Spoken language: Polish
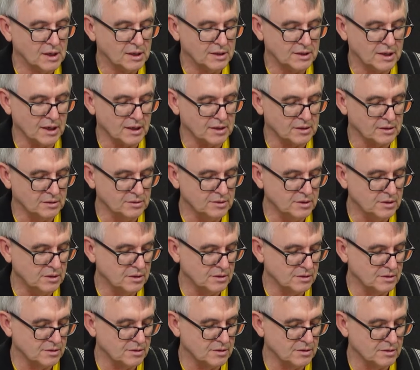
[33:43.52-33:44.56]
tak, oni
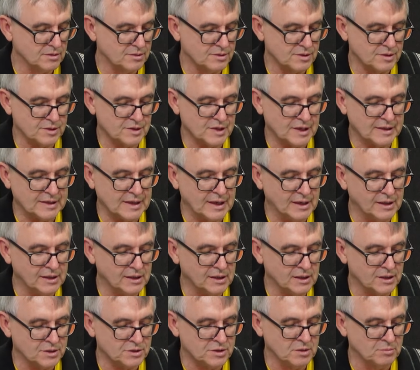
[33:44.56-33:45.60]
zadali
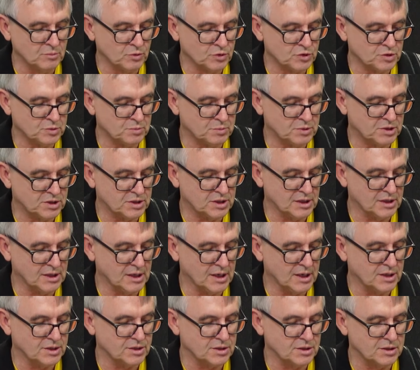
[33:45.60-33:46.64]
każdemu z
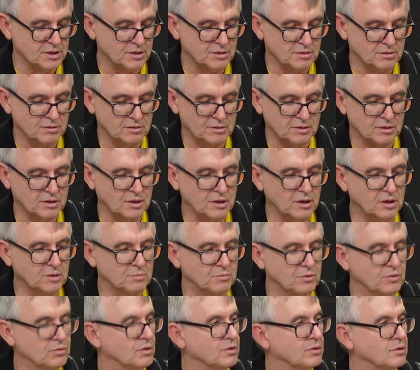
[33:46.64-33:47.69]
pszczelarzy... To jest
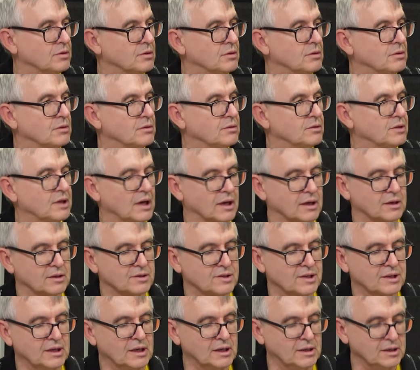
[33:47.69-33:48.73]
pierwszy było, etap badania. Tak,
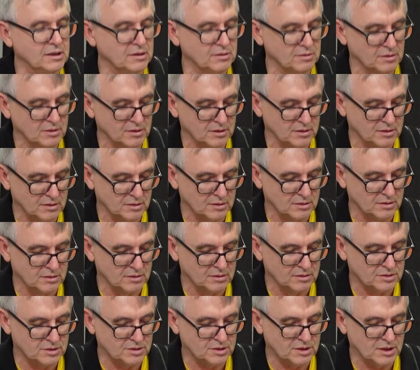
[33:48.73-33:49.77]
zadali
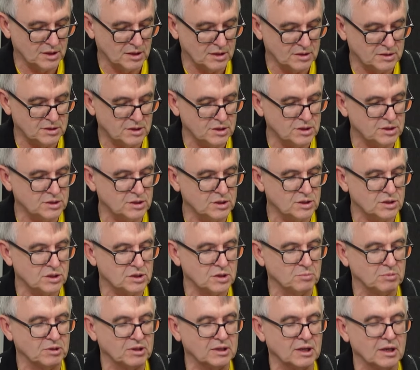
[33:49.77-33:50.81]

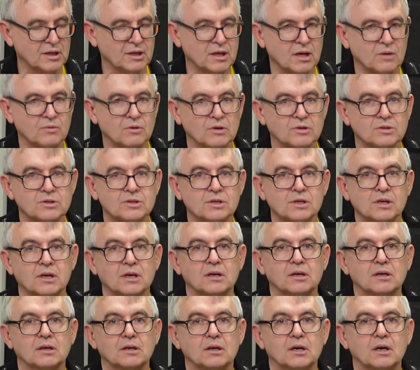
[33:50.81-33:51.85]
43 pytania
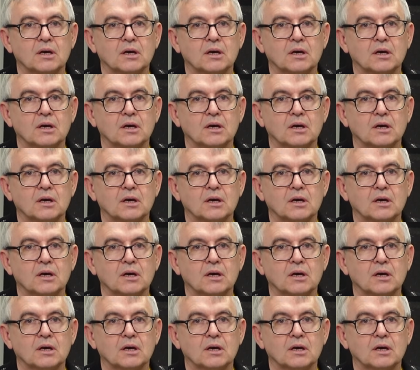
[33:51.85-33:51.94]
łącznie,